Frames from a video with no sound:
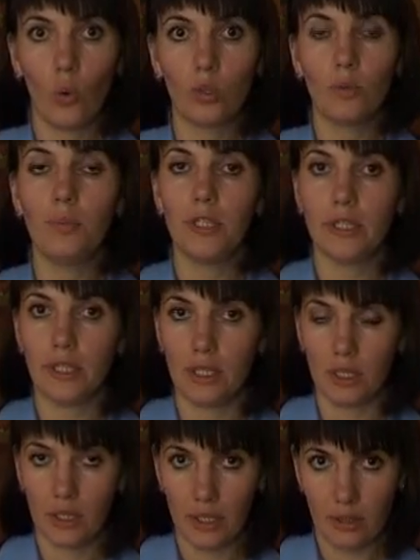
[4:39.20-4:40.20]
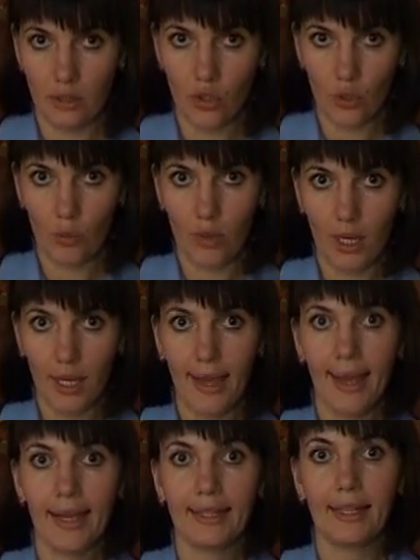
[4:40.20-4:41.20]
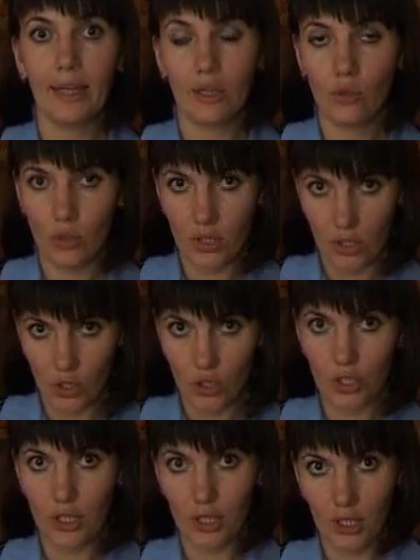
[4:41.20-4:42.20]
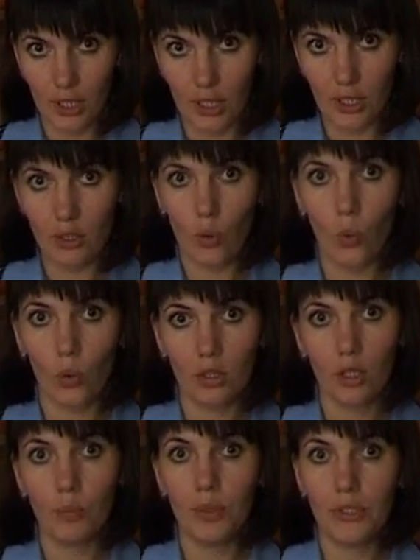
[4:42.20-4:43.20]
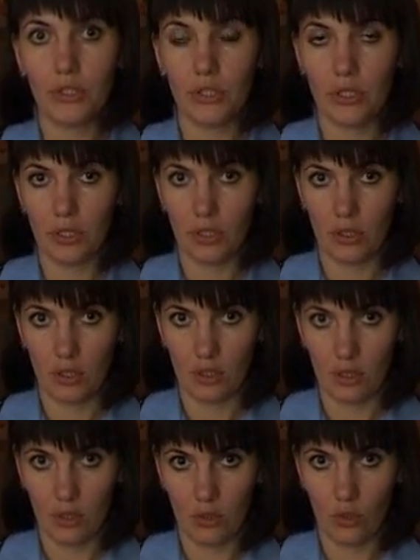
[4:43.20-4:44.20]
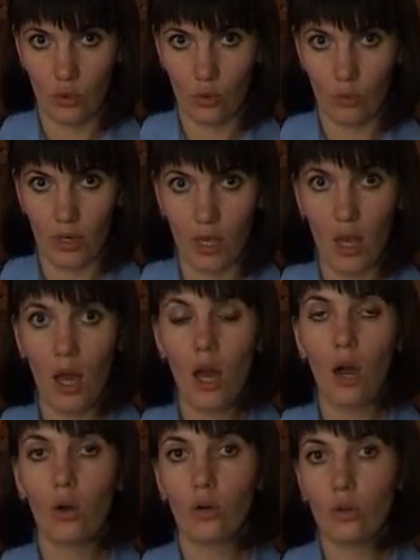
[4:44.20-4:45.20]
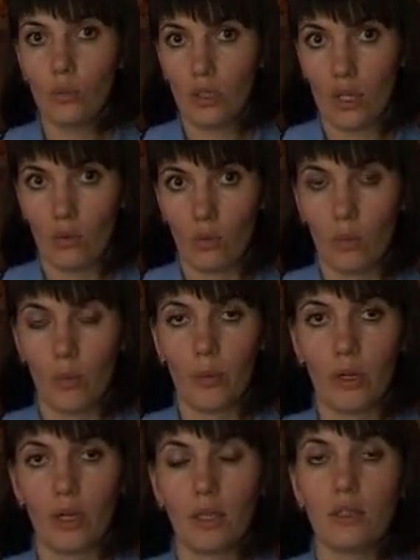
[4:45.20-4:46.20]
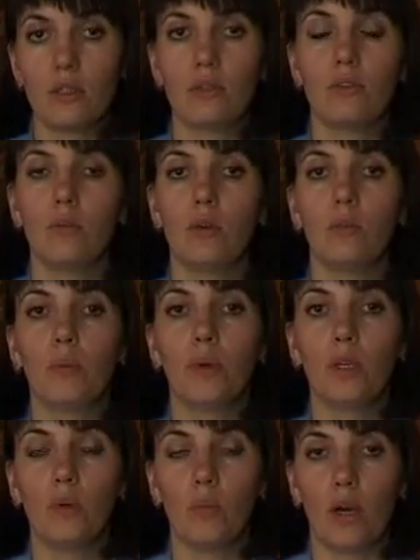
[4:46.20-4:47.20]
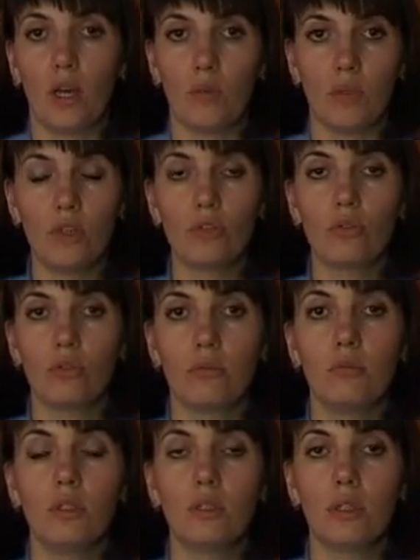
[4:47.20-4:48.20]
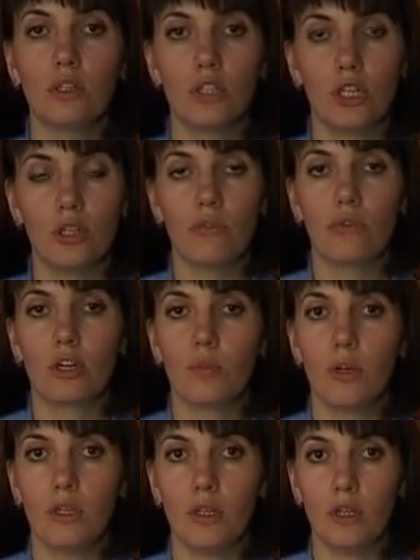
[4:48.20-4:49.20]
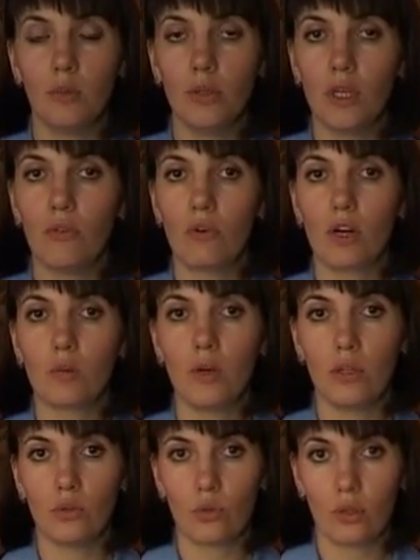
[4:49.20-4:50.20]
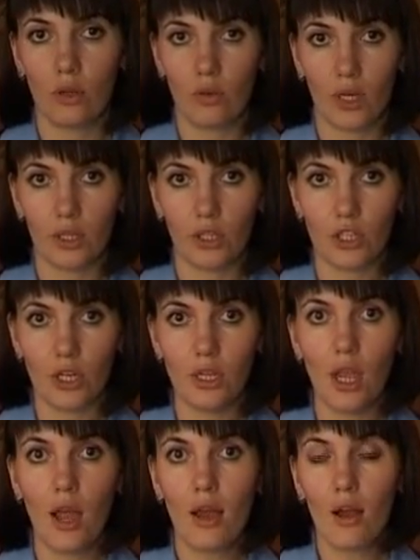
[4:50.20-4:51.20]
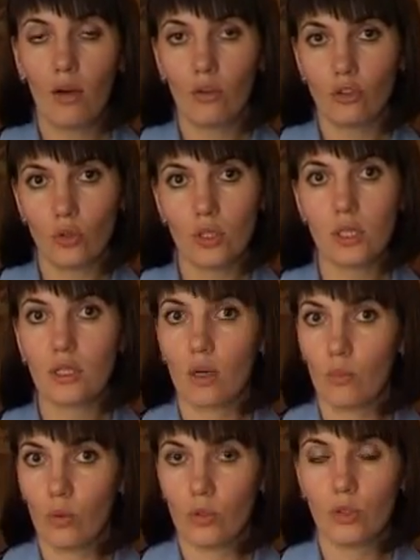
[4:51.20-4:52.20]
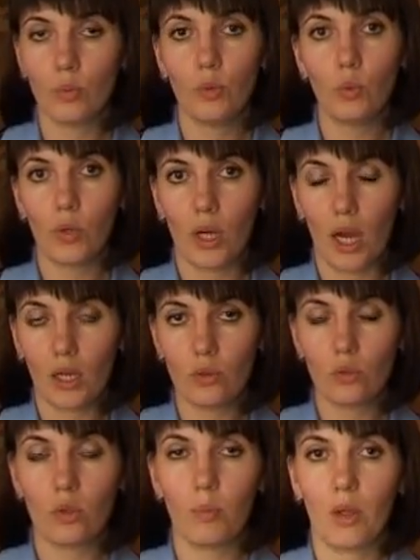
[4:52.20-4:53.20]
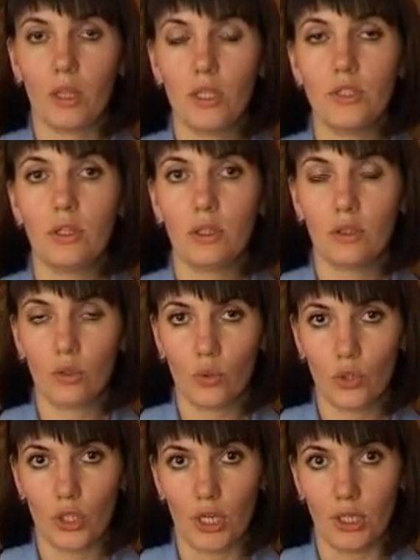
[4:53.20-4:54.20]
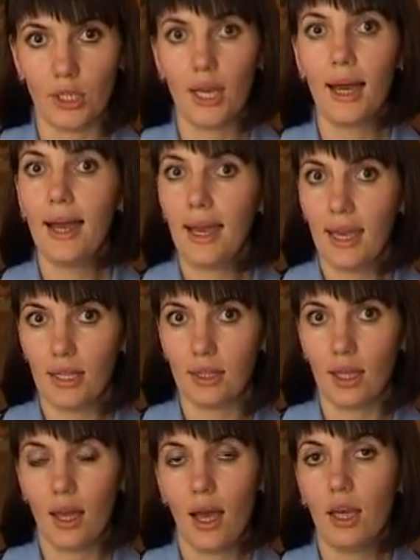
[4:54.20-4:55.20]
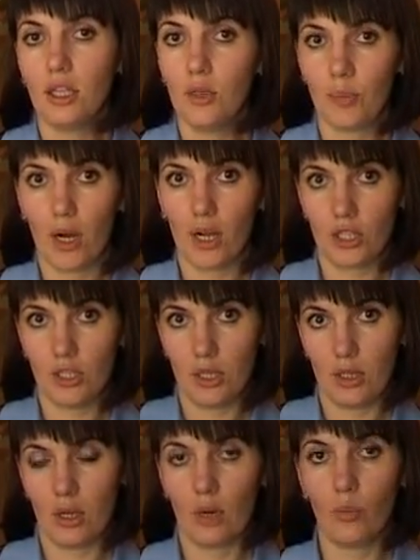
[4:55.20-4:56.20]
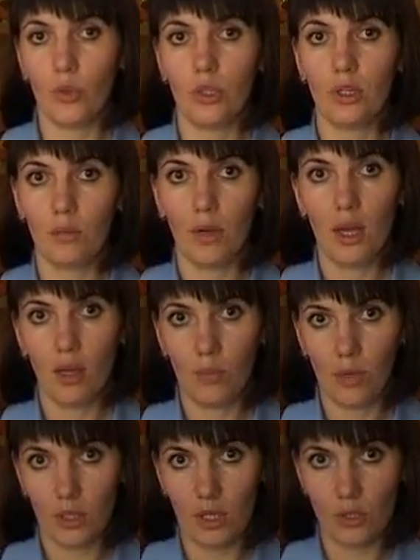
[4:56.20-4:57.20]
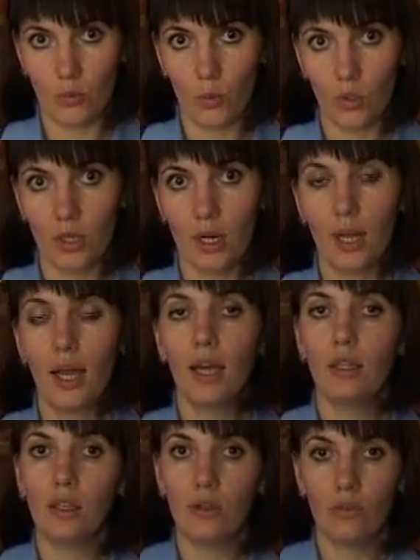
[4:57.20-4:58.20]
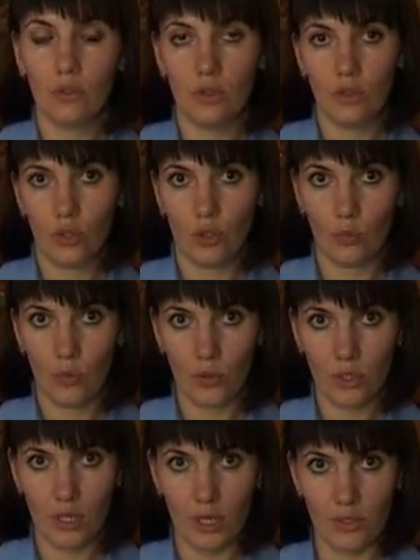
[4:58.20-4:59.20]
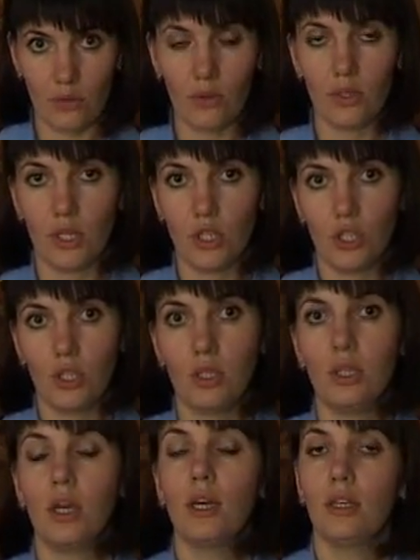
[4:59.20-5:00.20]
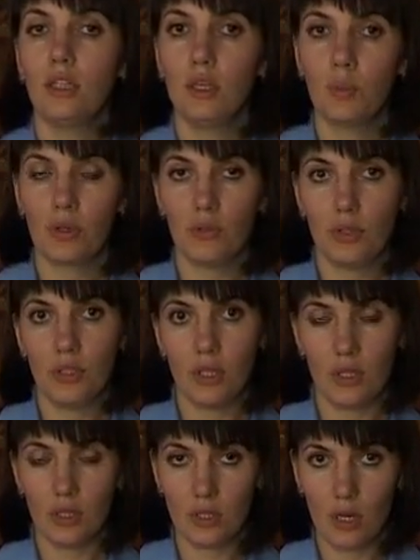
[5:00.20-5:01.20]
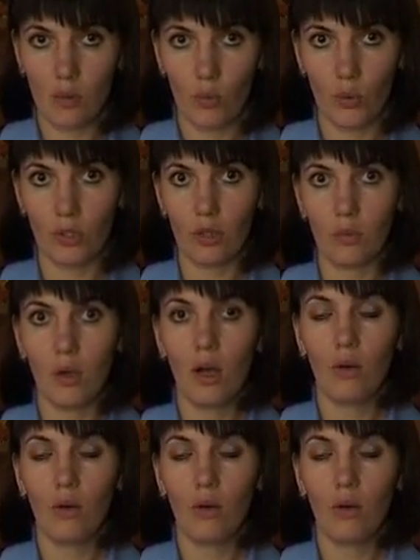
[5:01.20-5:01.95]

от 5 тысяч рублей, для юридических лиц от 50 тысяч рублей. Кроме того, мы прекрасно с вами понимаем, да, что ненадлежащее оформление либо неоформление трудовых отношений влечет за собой цепную реакцию дополнительных нарушений. Это не прохождение работникам медосмотра, не выдача им ему средств защиты, не непроведение с работником